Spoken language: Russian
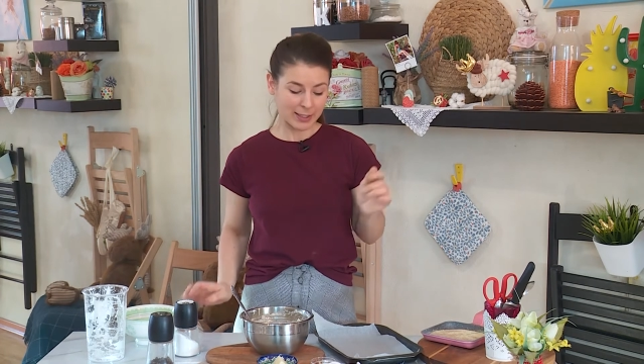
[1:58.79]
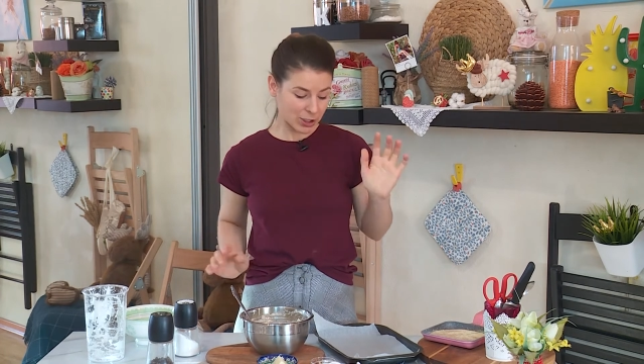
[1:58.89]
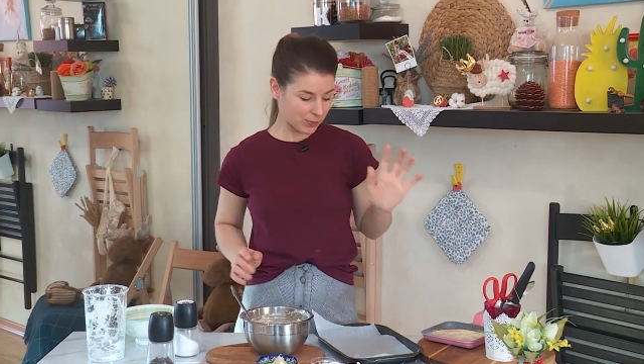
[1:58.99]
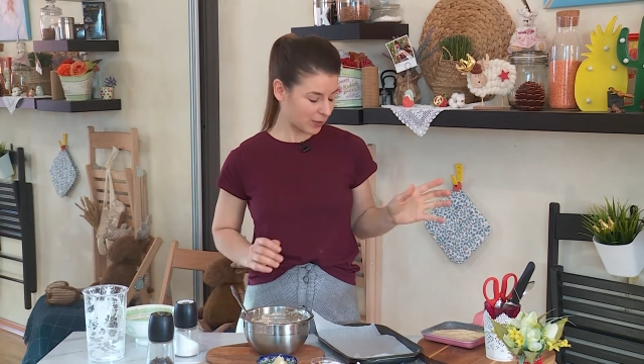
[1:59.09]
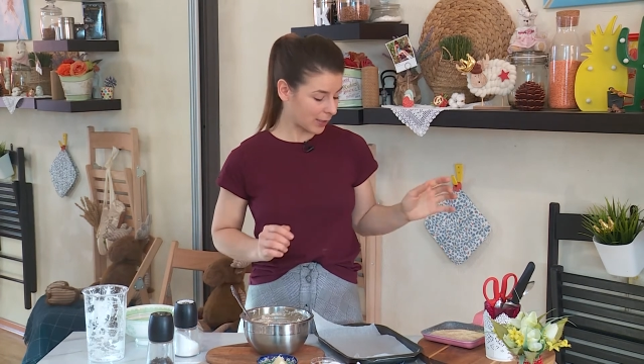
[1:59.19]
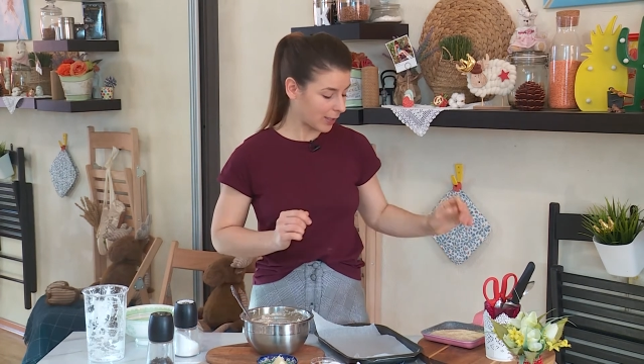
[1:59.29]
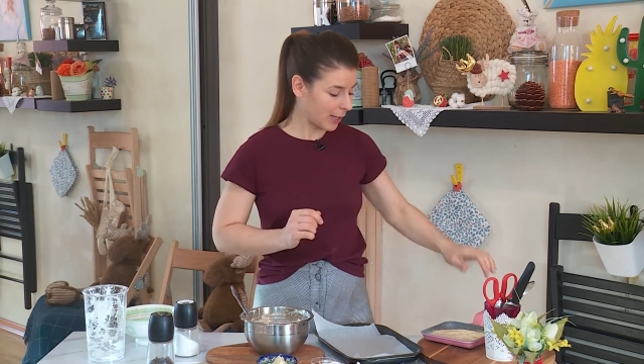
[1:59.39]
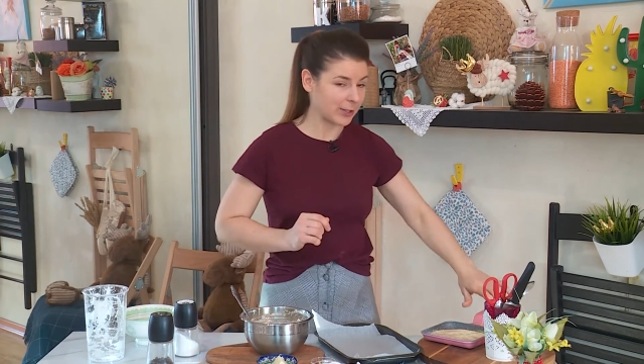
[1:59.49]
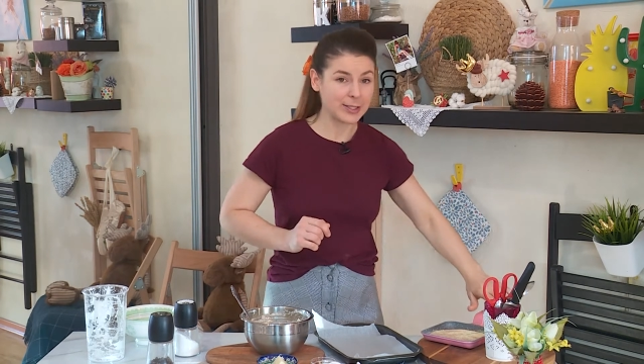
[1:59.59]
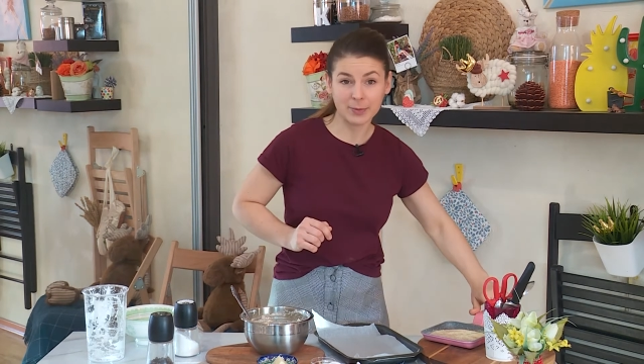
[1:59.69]
Я же
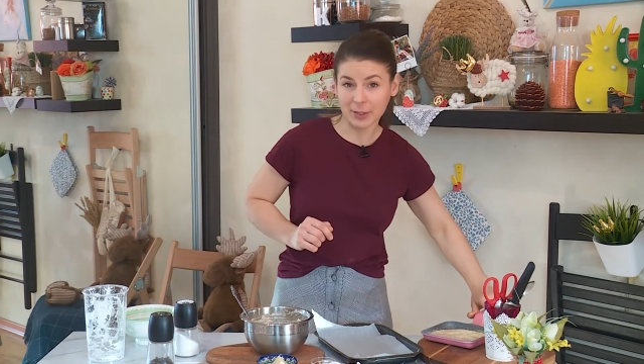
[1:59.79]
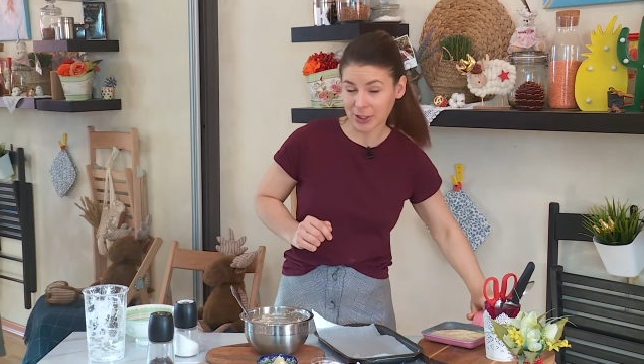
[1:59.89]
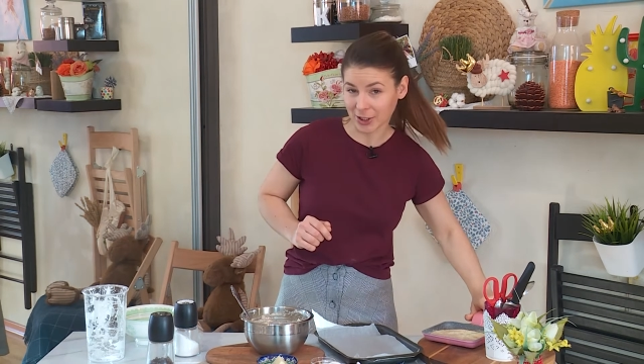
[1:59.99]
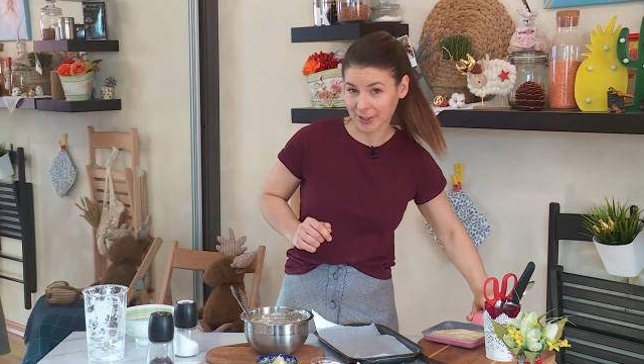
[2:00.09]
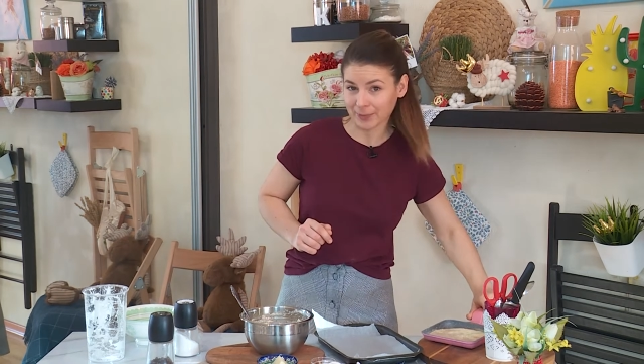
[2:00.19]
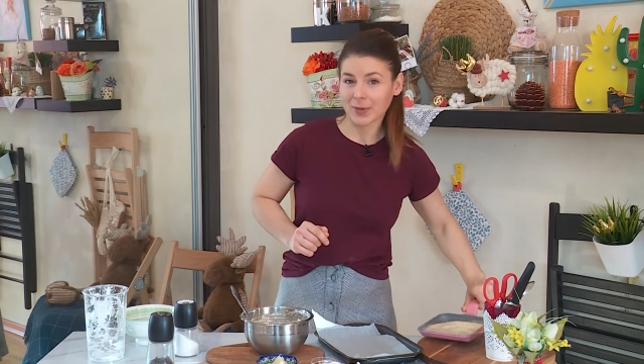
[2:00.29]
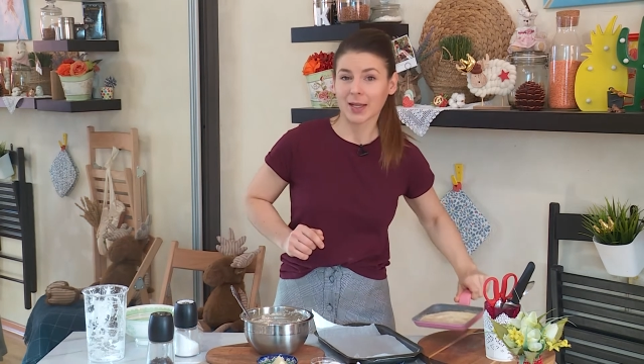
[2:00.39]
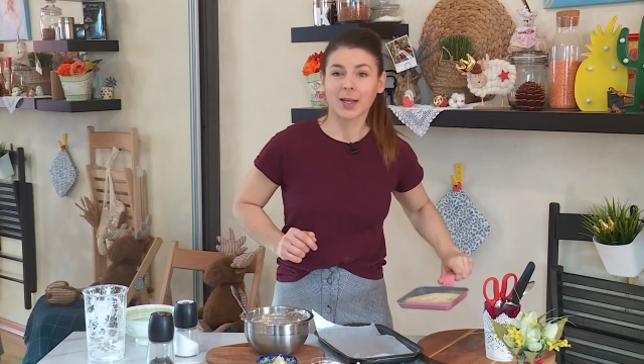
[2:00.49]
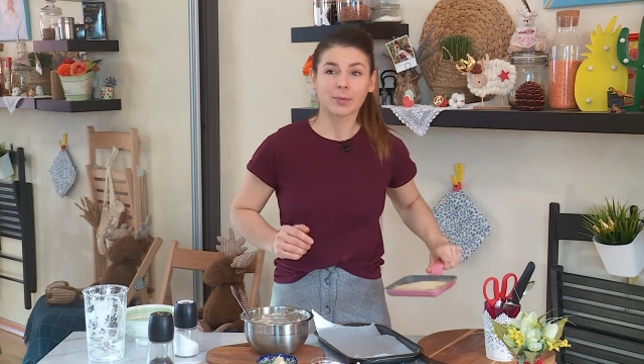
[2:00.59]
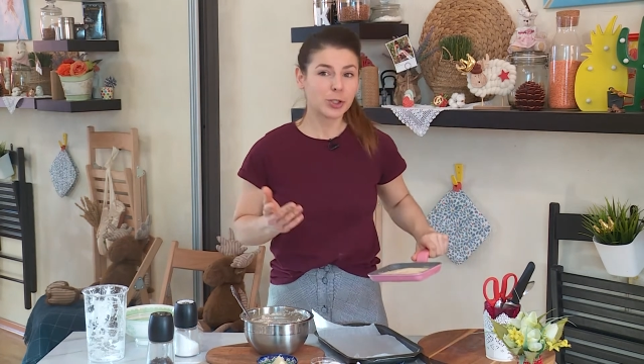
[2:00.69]
предлагаю измельчить
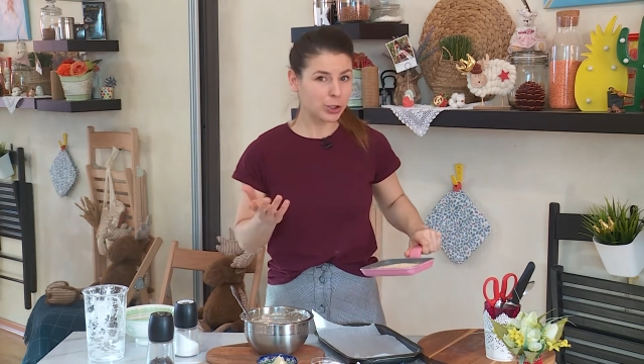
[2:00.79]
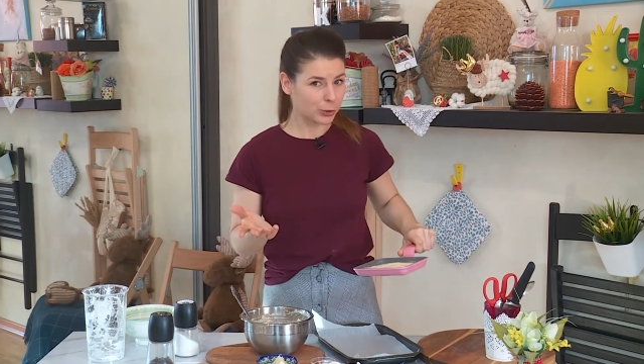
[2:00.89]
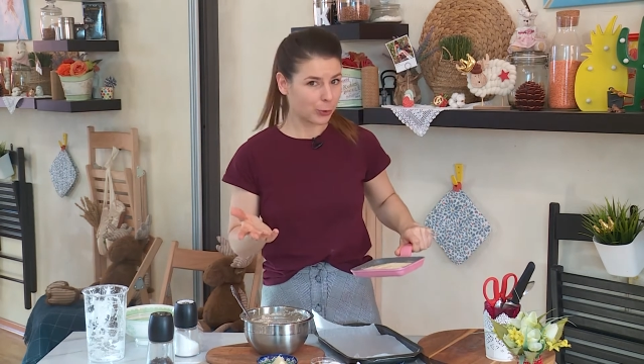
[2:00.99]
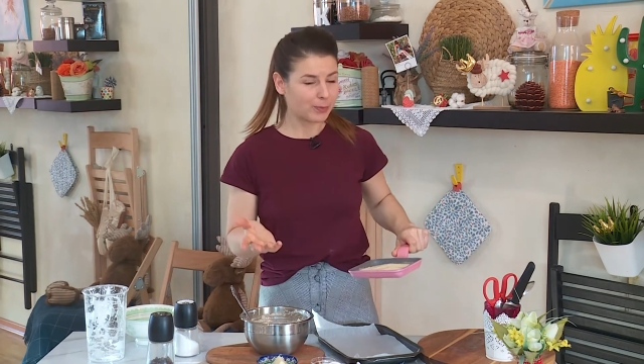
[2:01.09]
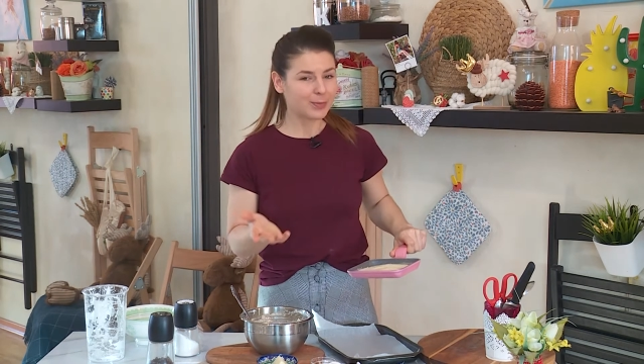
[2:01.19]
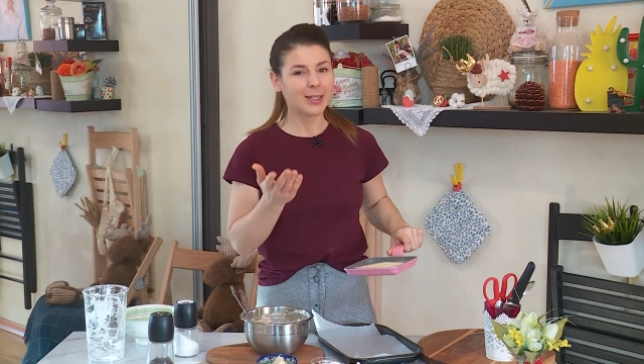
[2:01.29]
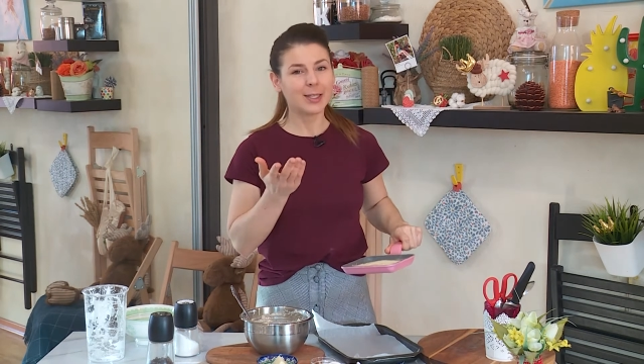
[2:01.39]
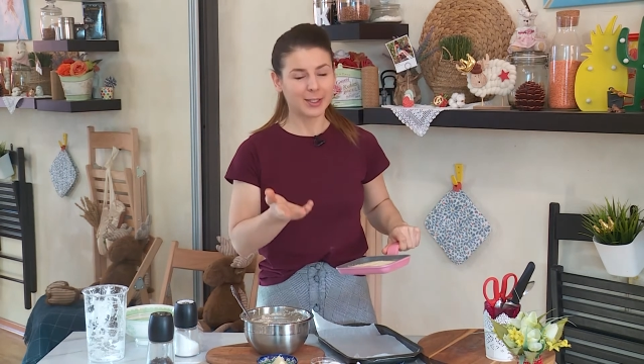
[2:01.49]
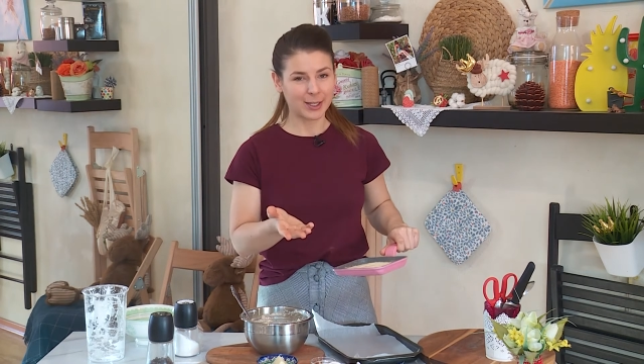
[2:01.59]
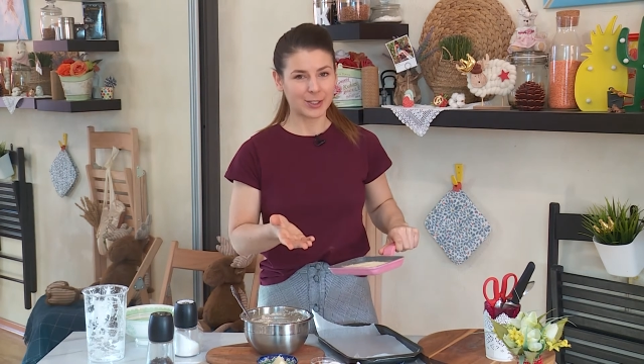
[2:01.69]
пшено
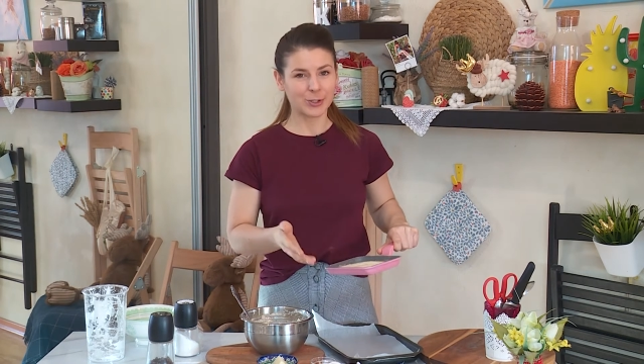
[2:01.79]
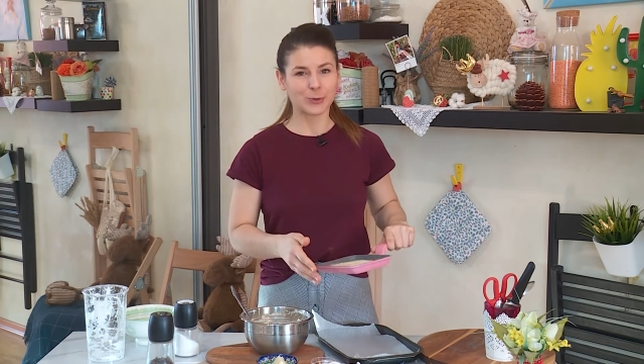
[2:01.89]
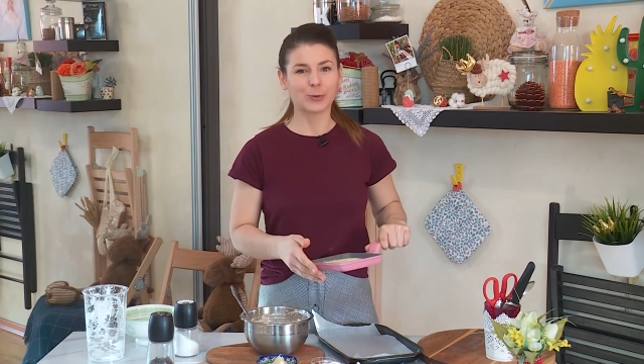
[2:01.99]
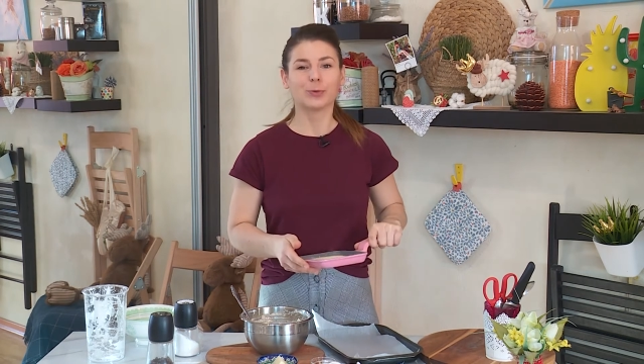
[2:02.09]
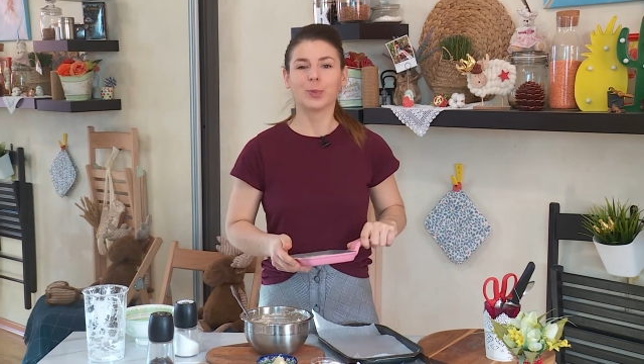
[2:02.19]
или гречку в